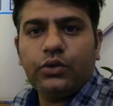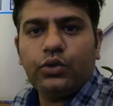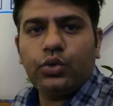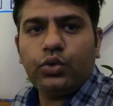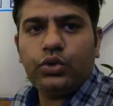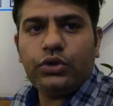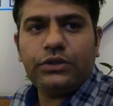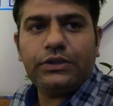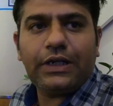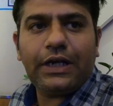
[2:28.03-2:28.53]
तो
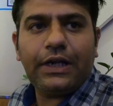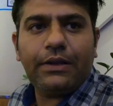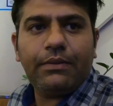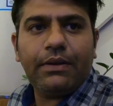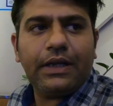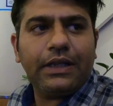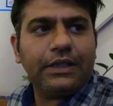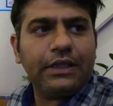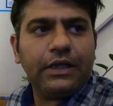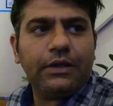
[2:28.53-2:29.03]
कुछ साढ़े
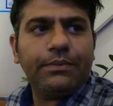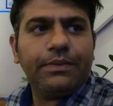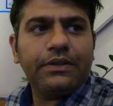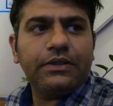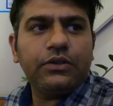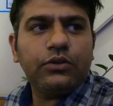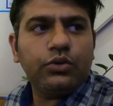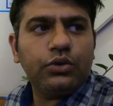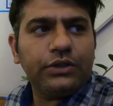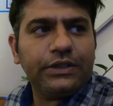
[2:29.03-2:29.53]
बारह तेरह
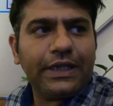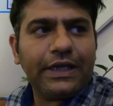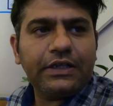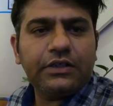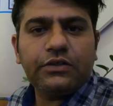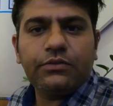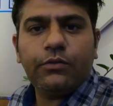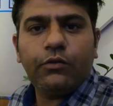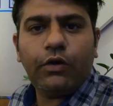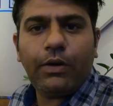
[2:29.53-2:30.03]
परसेंट कुछ
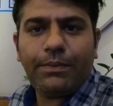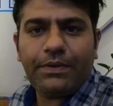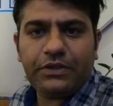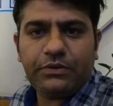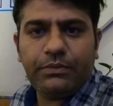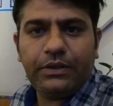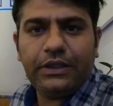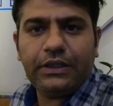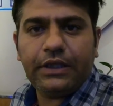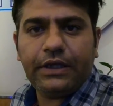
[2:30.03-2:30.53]
टैक्स
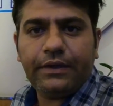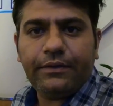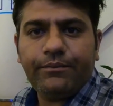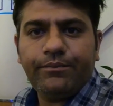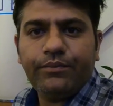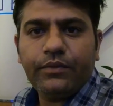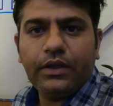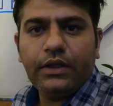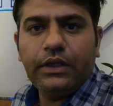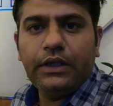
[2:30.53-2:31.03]
वापस मिलता
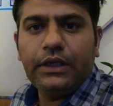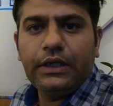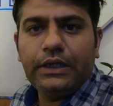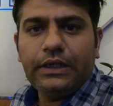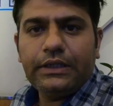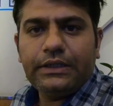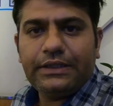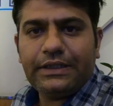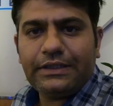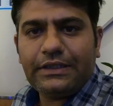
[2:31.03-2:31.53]

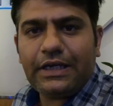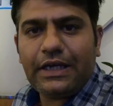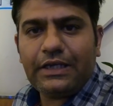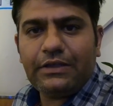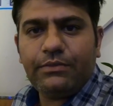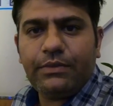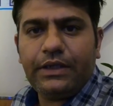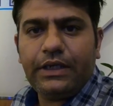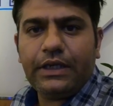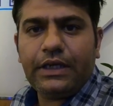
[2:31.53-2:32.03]
है जैसा
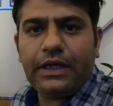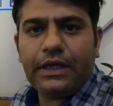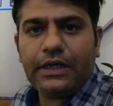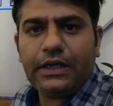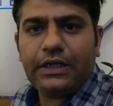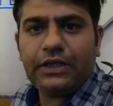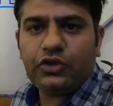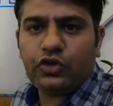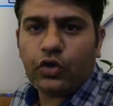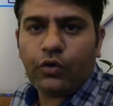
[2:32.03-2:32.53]
आज मैंने क्या
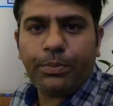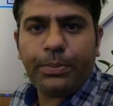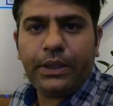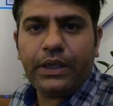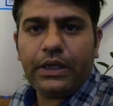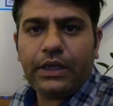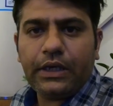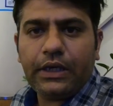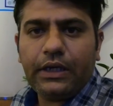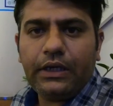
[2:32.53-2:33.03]
किया
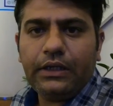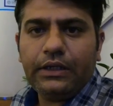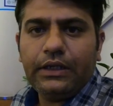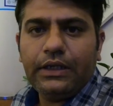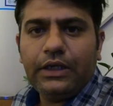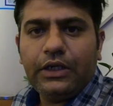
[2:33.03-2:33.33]
शॉपिंग किया